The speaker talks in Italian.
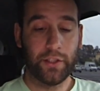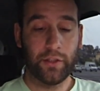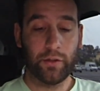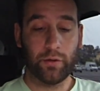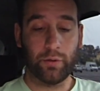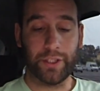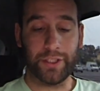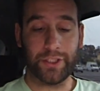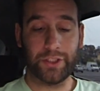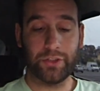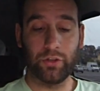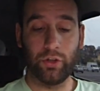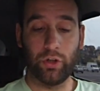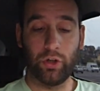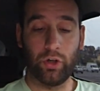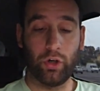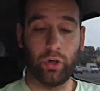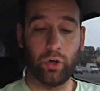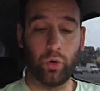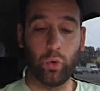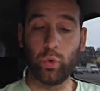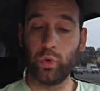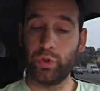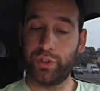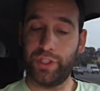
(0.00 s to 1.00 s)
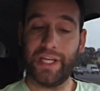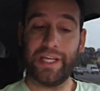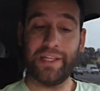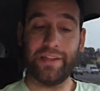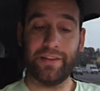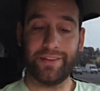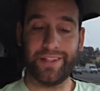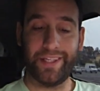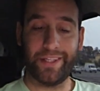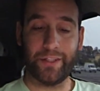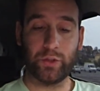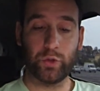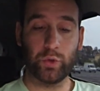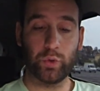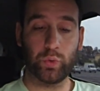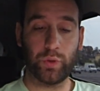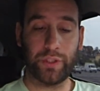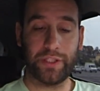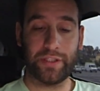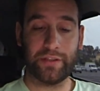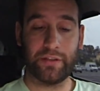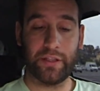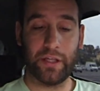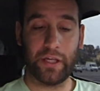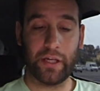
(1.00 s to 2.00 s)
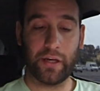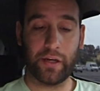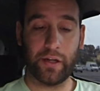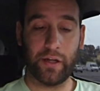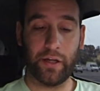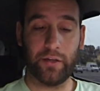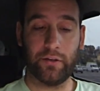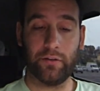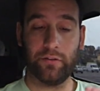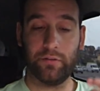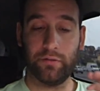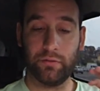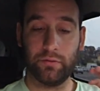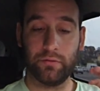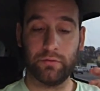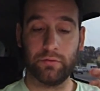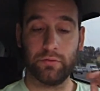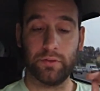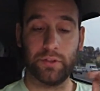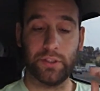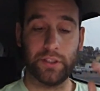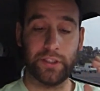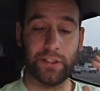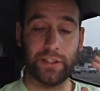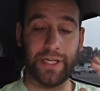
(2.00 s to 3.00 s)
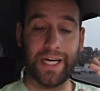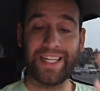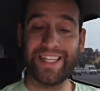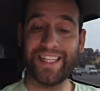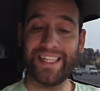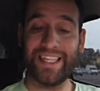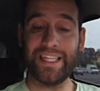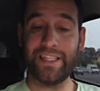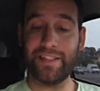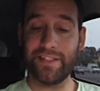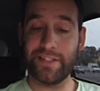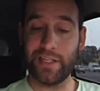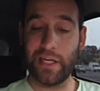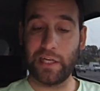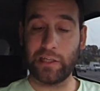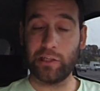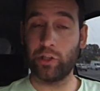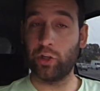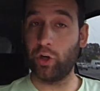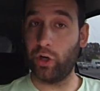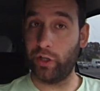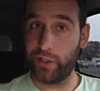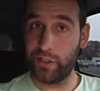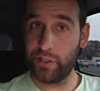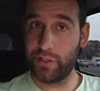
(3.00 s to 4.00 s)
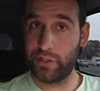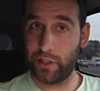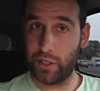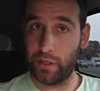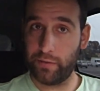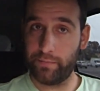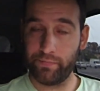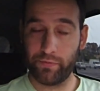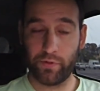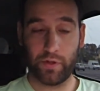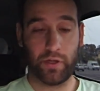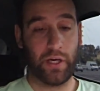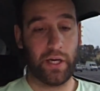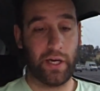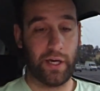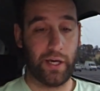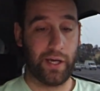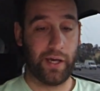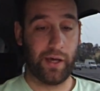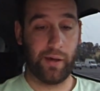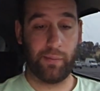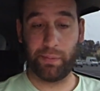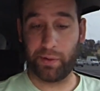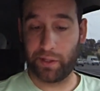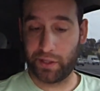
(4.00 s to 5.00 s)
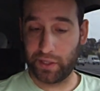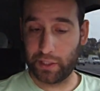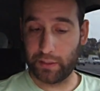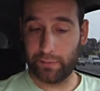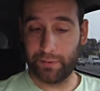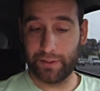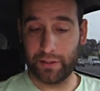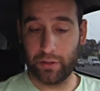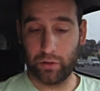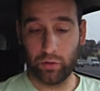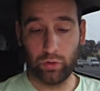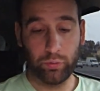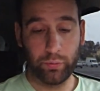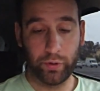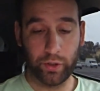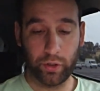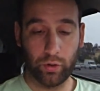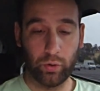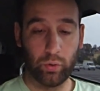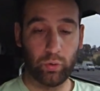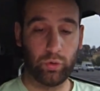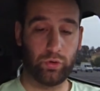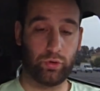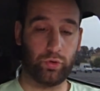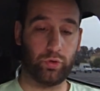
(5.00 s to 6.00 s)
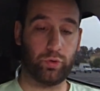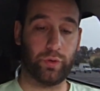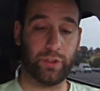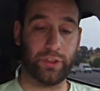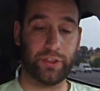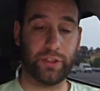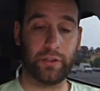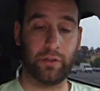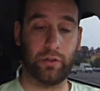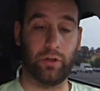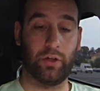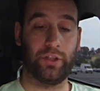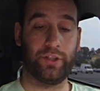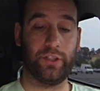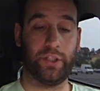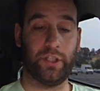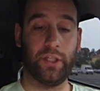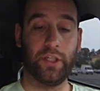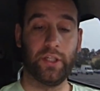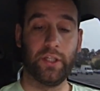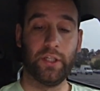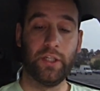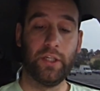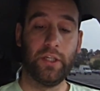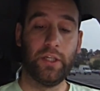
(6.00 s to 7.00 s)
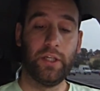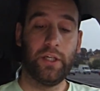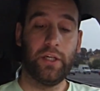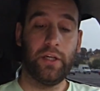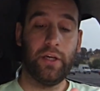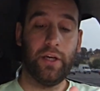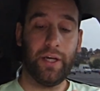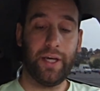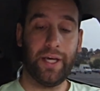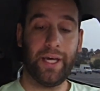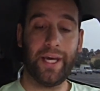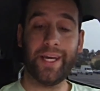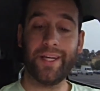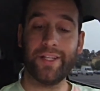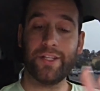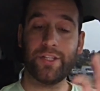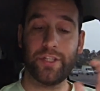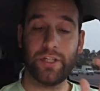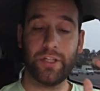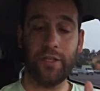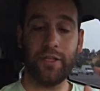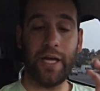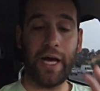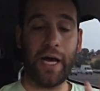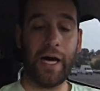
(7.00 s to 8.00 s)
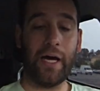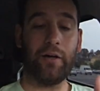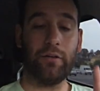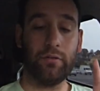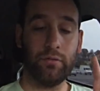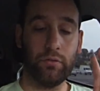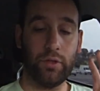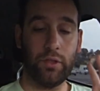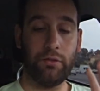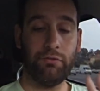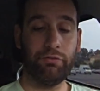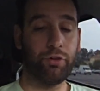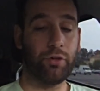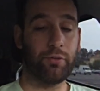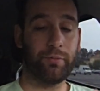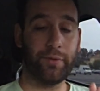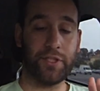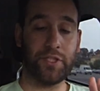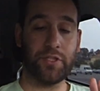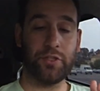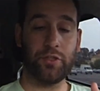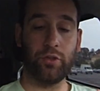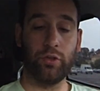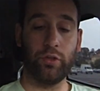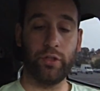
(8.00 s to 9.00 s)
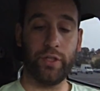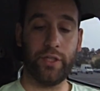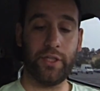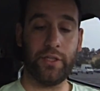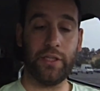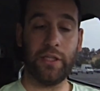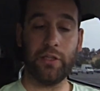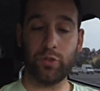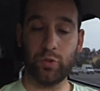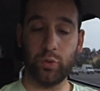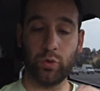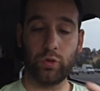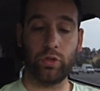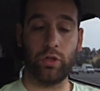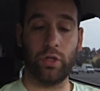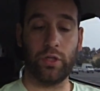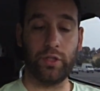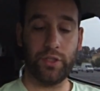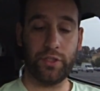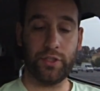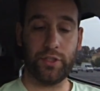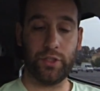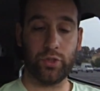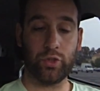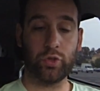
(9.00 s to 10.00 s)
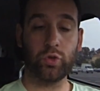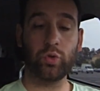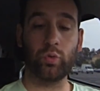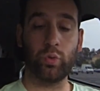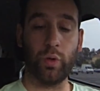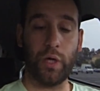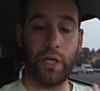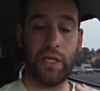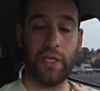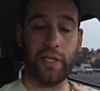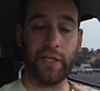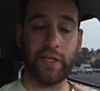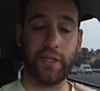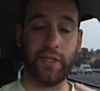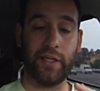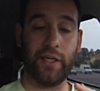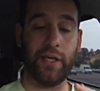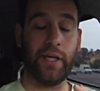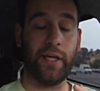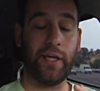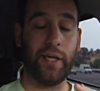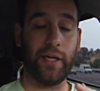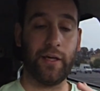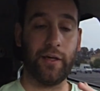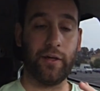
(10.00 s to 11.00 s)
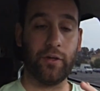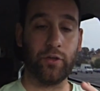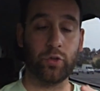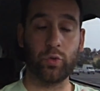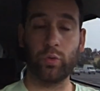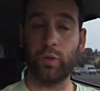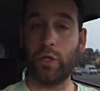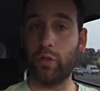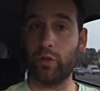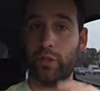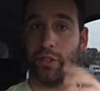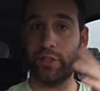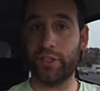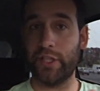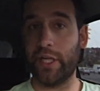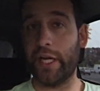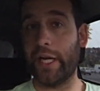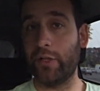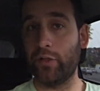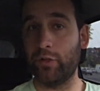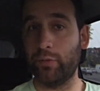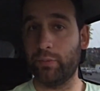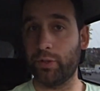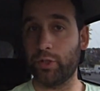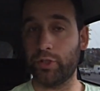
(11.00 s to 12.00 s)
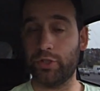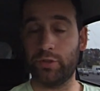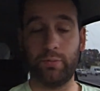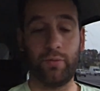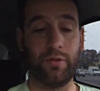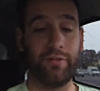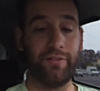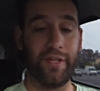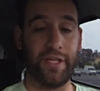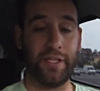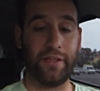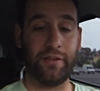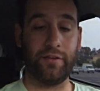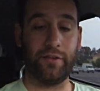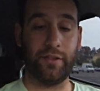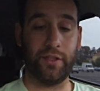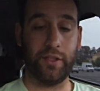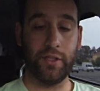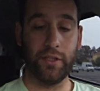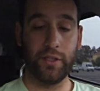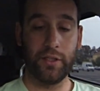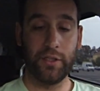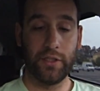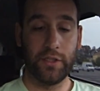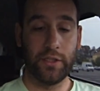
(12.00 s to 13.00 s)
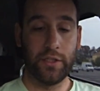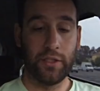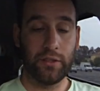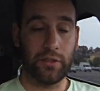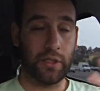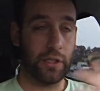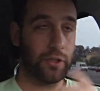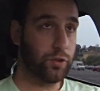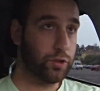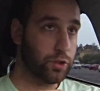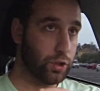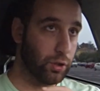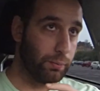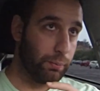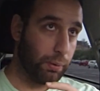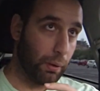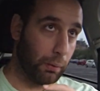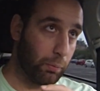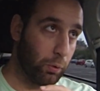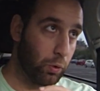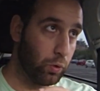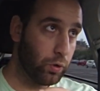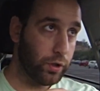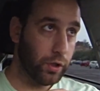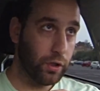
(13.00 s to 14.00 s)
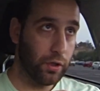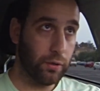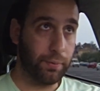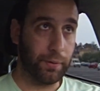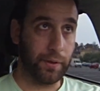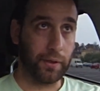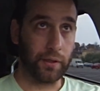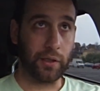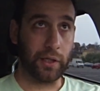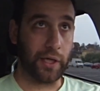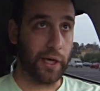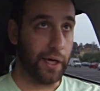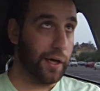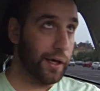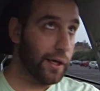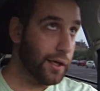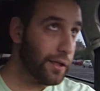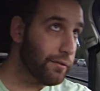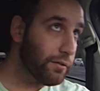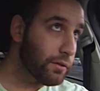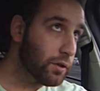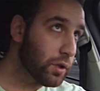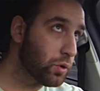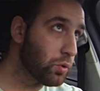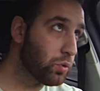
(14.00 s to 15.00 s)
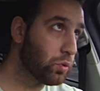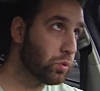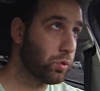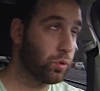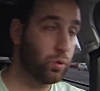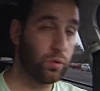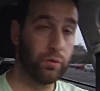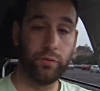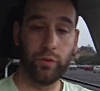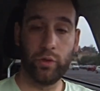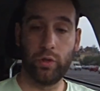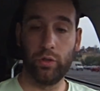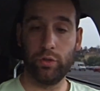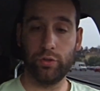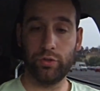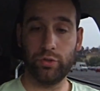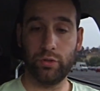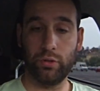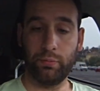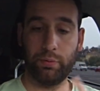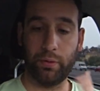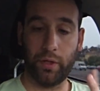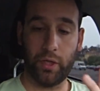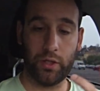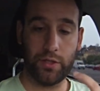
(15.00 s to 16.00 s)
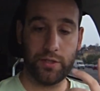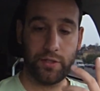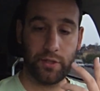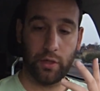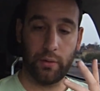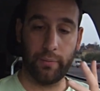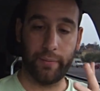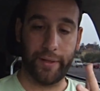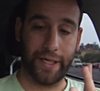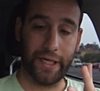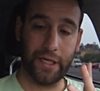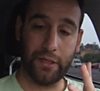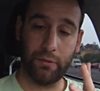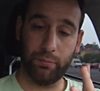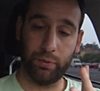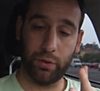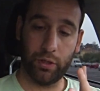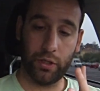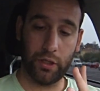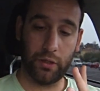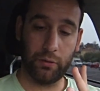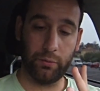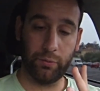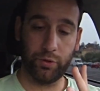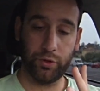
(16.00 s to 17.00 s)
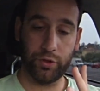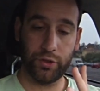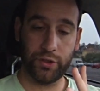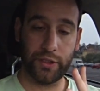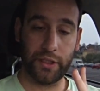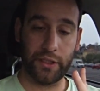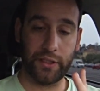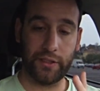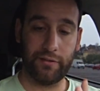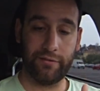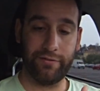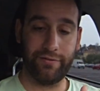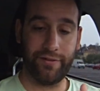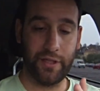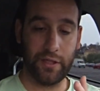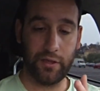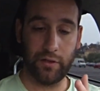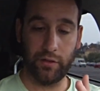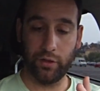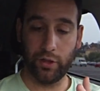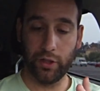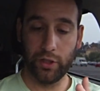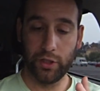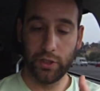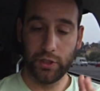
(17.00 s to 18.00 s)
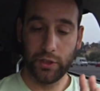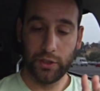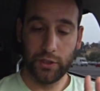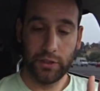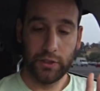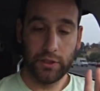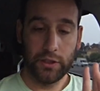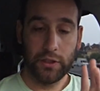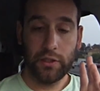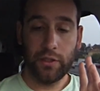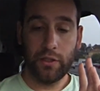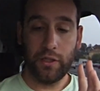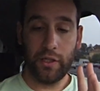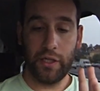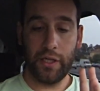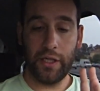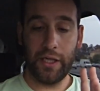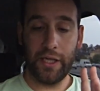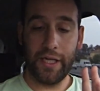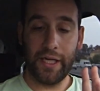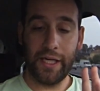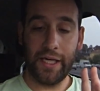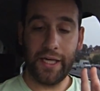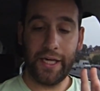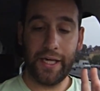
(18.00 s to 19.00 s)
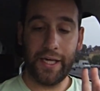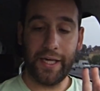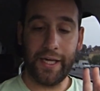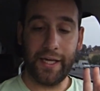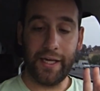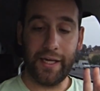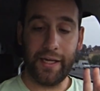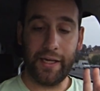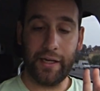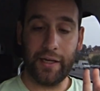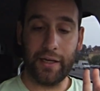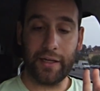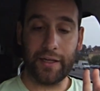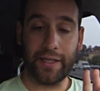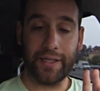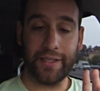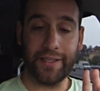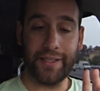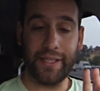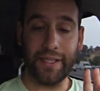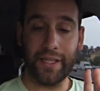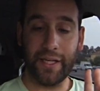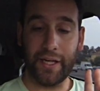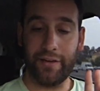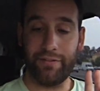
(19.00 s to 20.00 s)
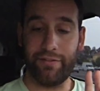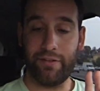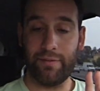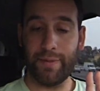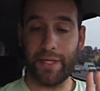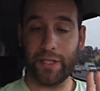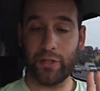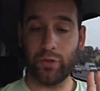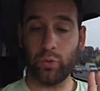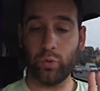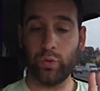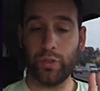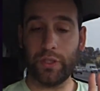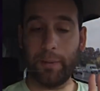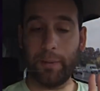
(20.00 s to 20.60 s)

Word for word: questo utente su Twitter eh, analizza il codice, è praticamente il numero uno su queste cose, e ci dà informazioni del, sul codice su, che, su, quello che saranno i prossimi eventi. Tra l'altro c'è un po' buio perché è diventato tutto nuvoloso, poi alzerò magari un po' la luminosità del video. E che dire, vi metto qui